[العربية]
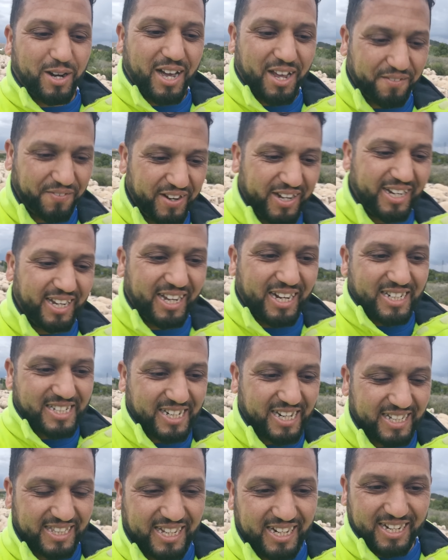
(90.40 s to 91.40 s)
وعارفيني علاش
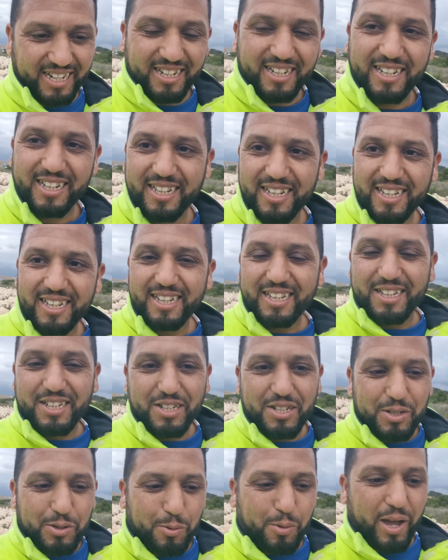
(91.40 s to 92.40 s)
هاضر
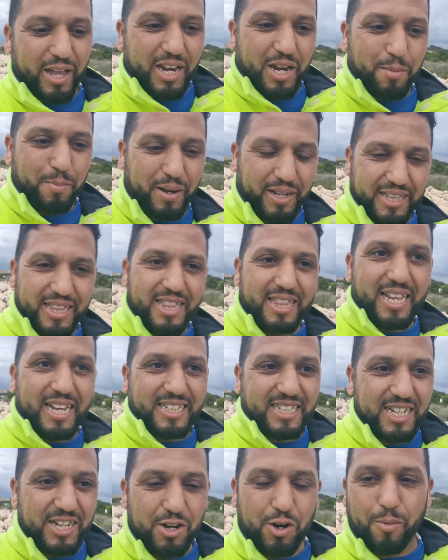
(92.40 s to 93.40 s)
وكاينين بعض
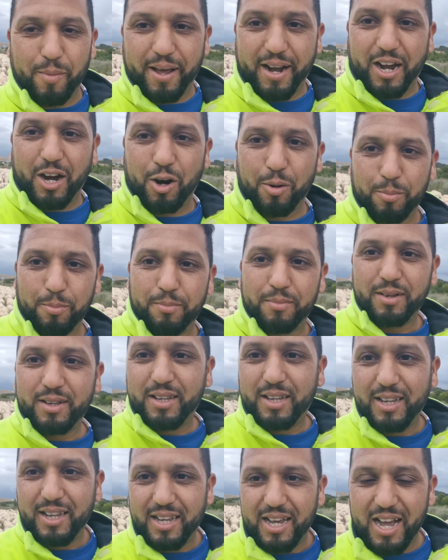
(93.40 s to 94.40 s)
الناس اللي هما راهم
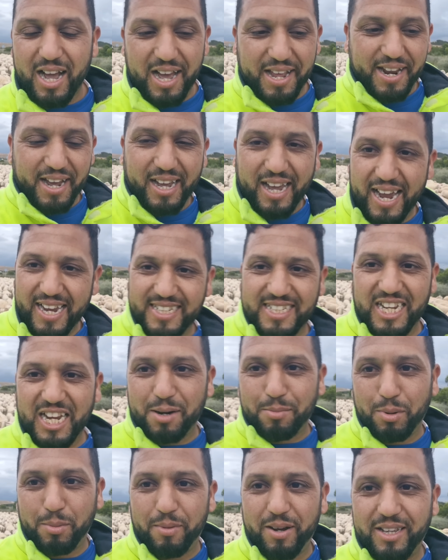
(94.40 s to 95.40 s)
انا قايس
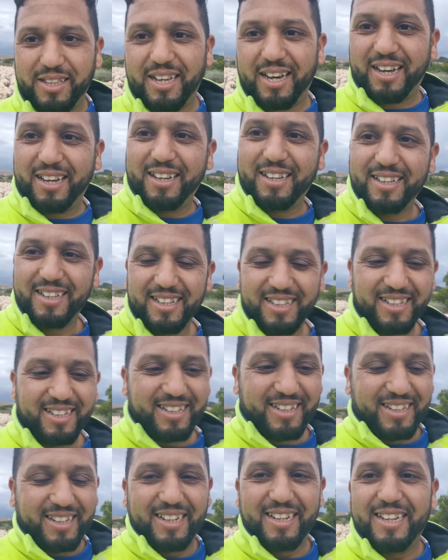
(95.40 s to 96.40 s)
لهم المعده
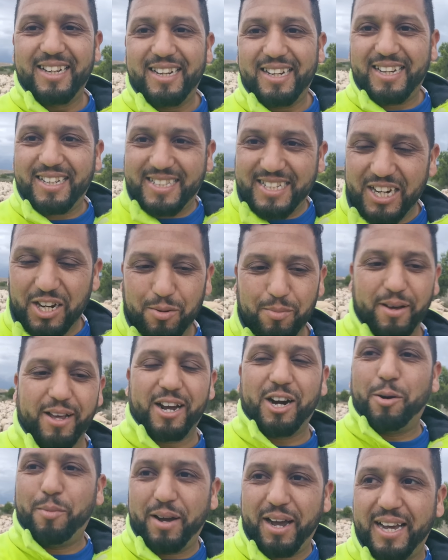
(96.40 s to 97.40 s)
حتى هما
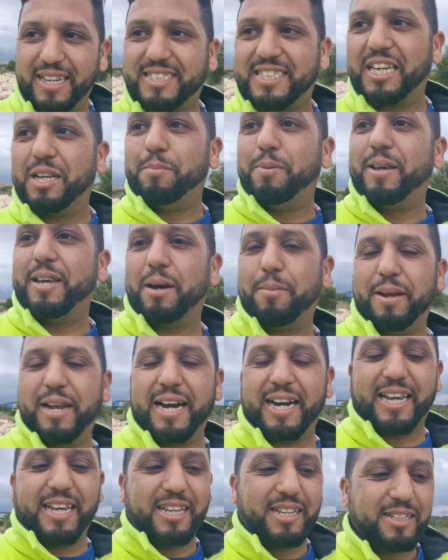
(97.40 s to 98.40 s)
راهم حاسين بيا
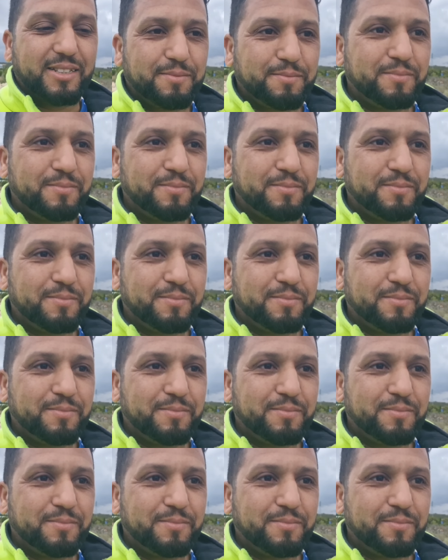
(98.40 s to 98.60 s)
غي